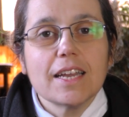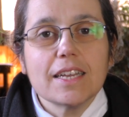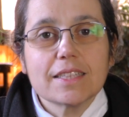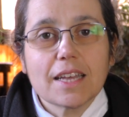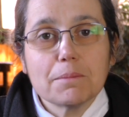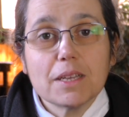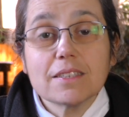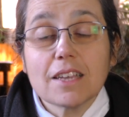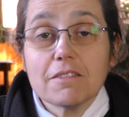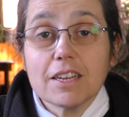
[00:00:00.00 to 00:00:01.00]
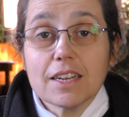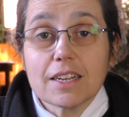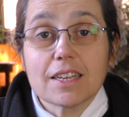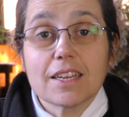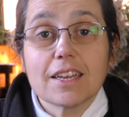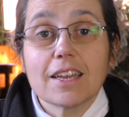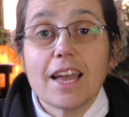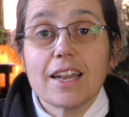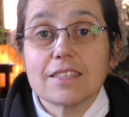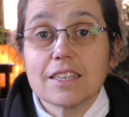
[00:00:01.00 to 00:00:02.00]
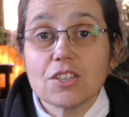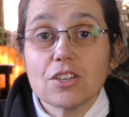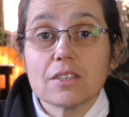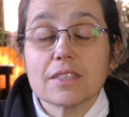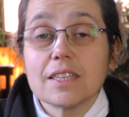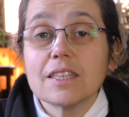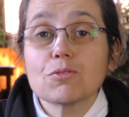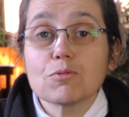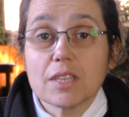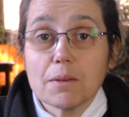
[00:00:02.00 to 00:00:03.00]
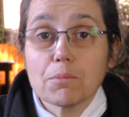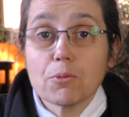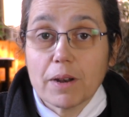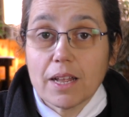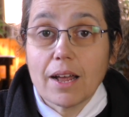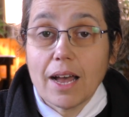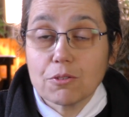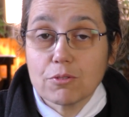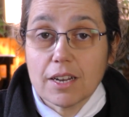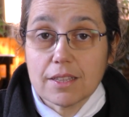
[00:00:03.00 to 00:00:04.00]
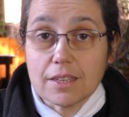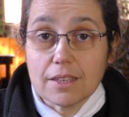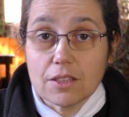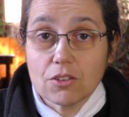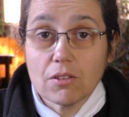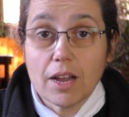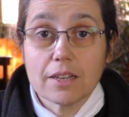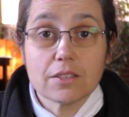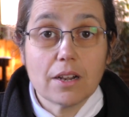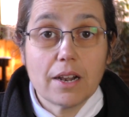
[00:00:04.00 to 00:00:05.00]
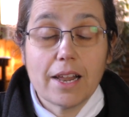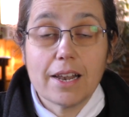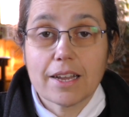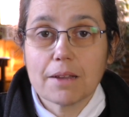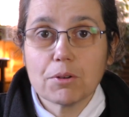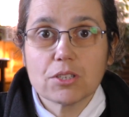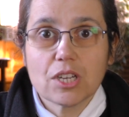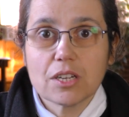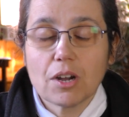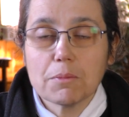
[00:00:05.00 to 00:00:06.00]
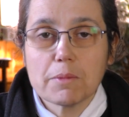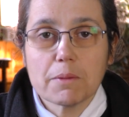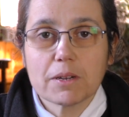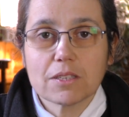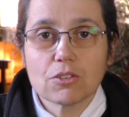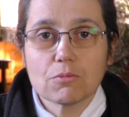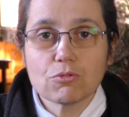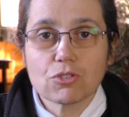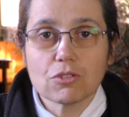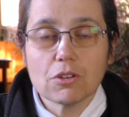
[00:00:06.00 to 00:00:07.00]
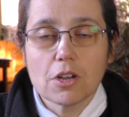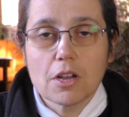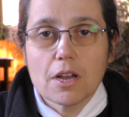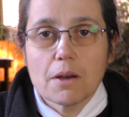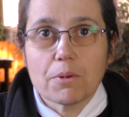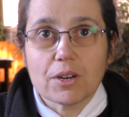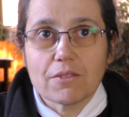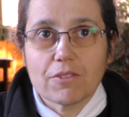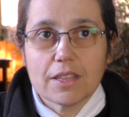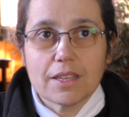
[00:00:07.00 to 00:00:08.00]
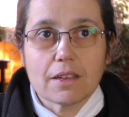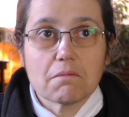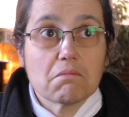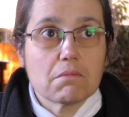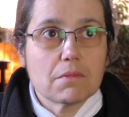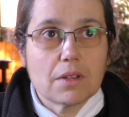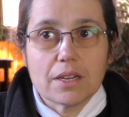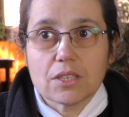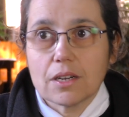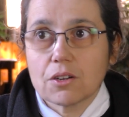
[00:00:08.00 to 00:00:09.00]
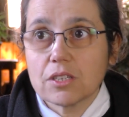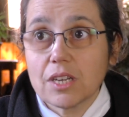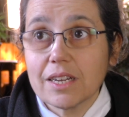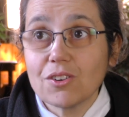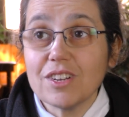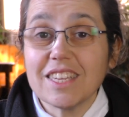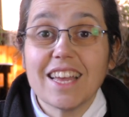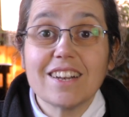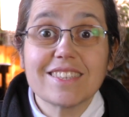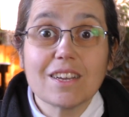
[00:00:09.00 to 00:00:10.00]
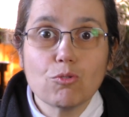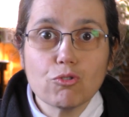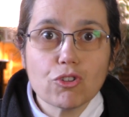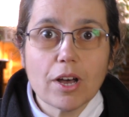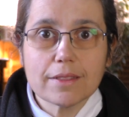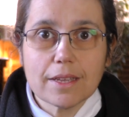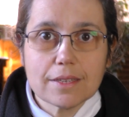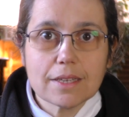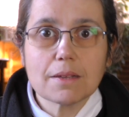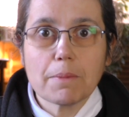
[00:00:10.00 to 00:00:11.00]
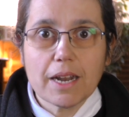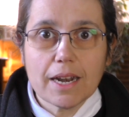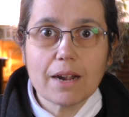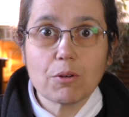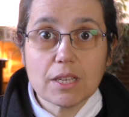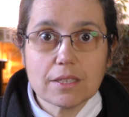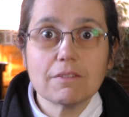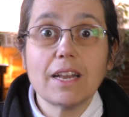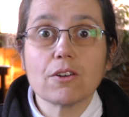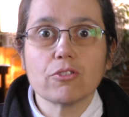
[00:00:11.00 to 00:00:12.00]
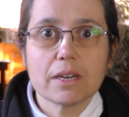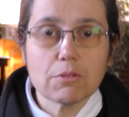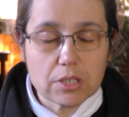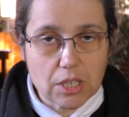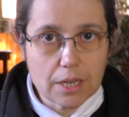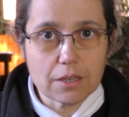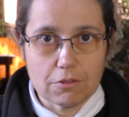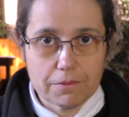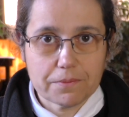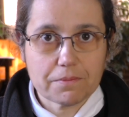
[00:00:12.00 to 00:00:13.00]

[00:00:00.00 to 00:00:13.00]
Y también saber que el Señor tiene su tiempo para ayudarte. El, ejemplo del chaleco a mí me impresionó mucho, porque fíjate, el chaleco, el chaleco, y el segundo antes de que se parara la Guardia Civil encontramos el chaleco.